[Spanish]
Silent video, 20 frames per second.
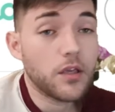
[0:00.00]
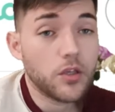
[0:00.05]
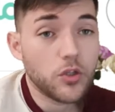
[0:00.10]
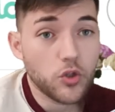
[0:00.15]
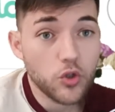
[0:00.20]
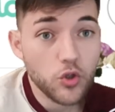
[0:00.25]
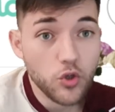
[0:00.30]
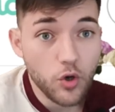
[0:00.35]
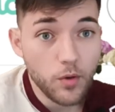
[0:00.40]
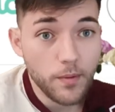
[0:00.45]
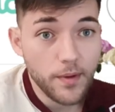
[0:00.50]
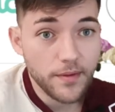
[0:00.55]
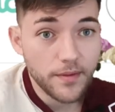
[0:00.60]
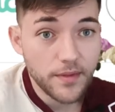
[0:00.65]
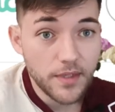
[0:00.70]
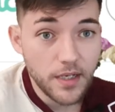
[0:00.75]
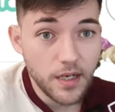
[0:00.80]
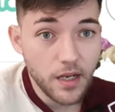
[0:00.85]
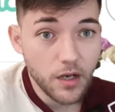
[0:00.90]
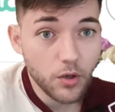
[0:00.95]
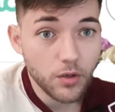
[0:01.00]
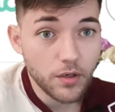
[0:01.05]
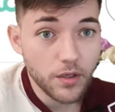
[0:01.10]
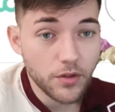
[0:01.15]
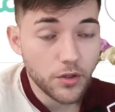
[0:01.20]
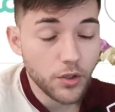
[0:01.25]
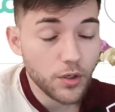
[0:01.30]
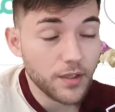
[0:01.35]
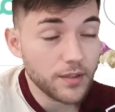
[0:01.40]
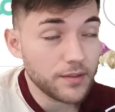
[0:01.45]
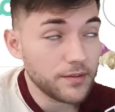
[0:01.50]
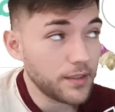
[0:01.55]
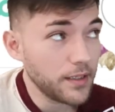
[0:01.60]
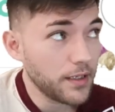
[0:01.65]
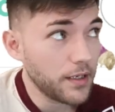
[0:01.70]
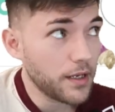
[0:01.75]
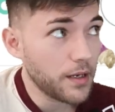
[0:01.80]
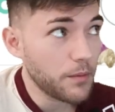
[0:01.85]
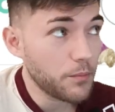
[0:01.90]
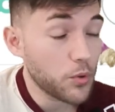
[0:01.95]
Yo vendí la colección
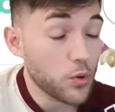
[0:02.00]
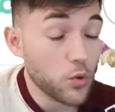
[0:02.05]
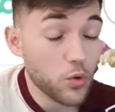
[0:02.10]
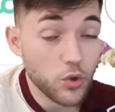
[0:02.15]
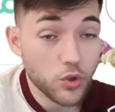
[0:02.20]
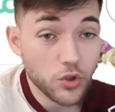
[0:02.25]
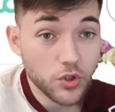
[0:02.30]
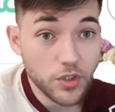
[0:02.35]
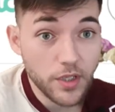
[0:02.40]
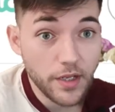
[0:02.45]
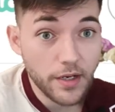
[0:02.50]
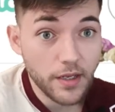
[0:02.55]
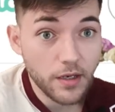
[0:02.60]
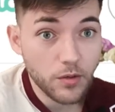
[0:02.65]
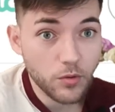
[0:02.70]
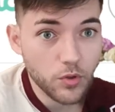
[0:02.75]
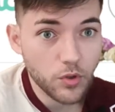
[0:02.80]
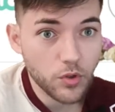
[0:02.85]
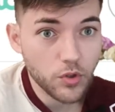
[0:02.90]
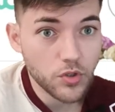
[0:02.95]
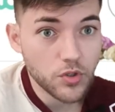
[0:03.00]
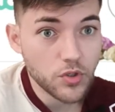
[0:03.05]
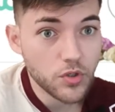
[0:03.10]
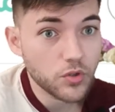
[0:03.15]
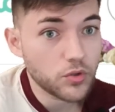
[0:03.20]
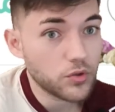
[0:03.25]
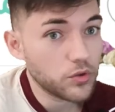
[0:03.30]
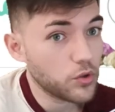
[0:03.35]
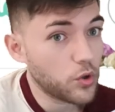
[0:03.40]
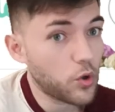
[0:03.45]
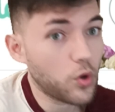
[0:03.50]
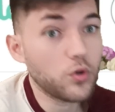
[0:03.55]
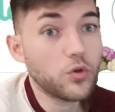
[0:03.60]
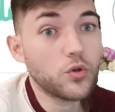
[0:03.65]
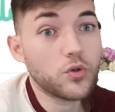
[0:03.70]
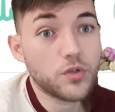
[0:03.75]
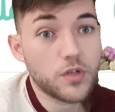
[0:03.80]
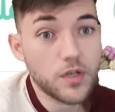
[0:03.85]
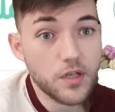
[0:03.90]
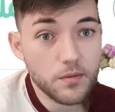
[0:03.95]
entera por unos 100 euros, con
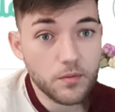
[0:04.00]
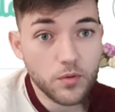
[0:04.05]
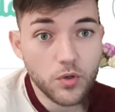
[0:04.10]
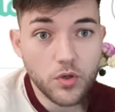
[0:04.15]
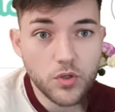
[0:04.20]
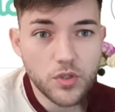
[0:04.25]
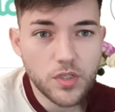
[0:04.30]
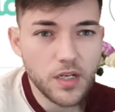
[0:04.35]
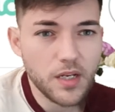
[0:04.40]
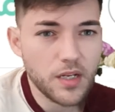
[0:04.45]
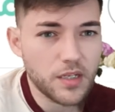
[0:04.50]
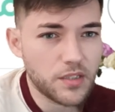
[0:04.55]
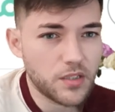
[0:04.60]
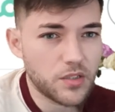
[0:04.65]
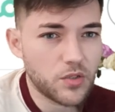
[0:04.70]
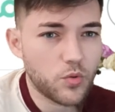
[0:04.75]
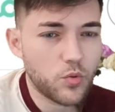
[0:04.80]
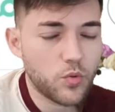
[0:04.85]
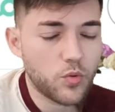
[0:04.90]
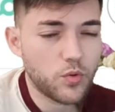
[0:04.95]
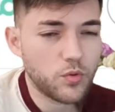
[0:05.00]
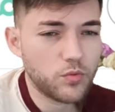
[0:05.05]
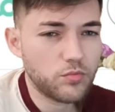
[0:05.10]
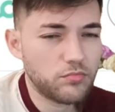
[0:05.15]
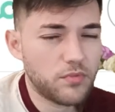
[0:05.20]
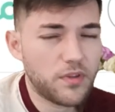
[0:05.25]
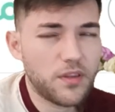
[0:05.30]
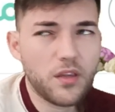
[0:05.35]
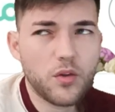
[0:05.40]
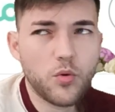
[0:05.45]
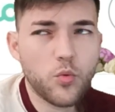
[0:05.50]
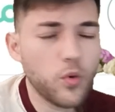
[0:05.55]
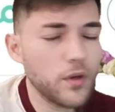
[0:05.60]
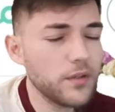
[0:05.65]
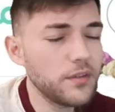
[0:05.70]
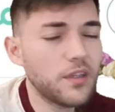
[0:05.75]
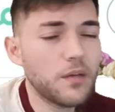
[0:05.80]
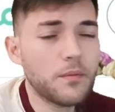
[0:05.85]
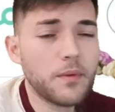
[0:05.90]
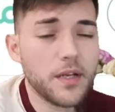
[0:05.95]
los libros y las
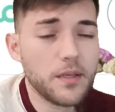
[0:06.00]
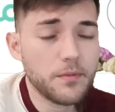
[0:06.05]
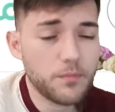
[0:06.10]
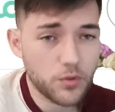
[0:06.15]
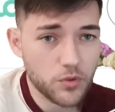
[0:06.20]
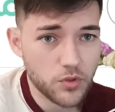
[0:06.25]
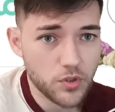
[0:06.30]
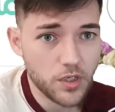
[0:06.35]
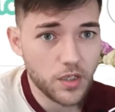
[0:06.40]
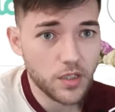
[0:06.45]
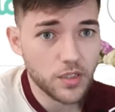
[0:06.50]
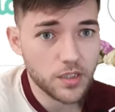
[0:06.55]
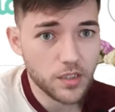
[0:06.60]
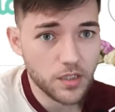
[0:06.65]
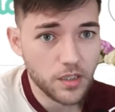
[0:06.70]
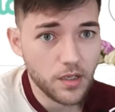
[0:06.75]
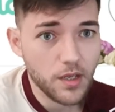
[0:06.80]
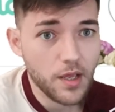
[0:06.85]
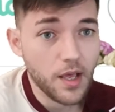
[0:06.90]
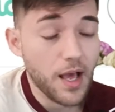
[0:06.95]
50 mariposas.